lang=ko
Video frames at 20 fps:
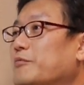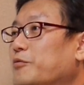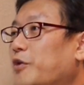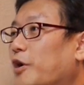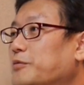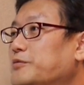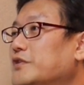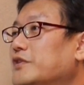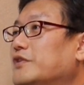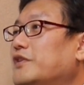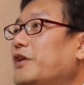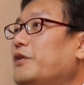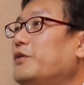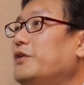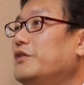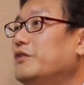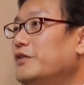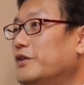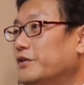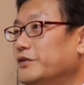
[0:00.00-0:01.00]
법칙대로
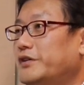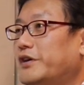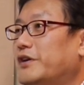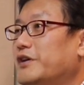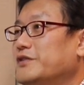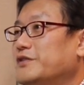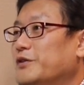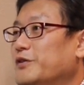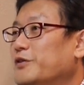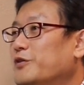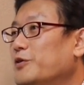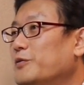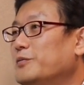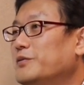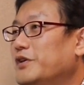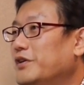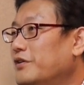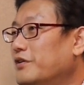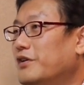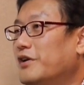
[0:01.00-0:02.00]
일어나고 사라져 요
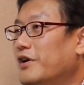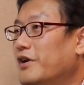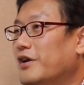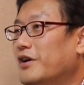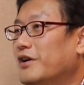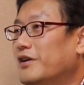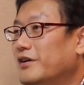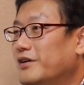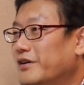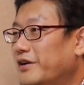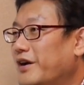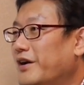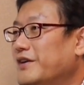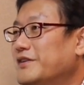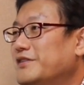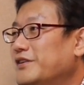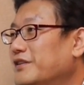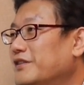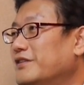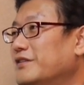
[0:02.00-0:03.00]
여러분이 일어나라
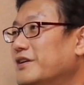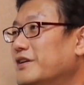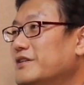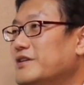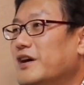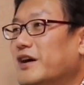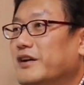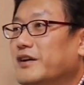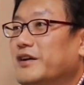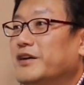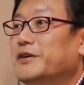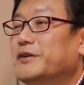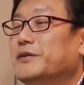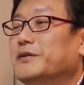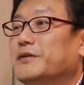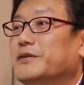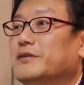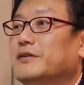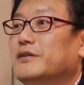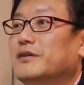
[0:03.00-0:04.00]
해서 일어나지
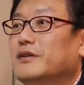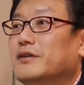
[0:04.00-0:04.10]
않아요.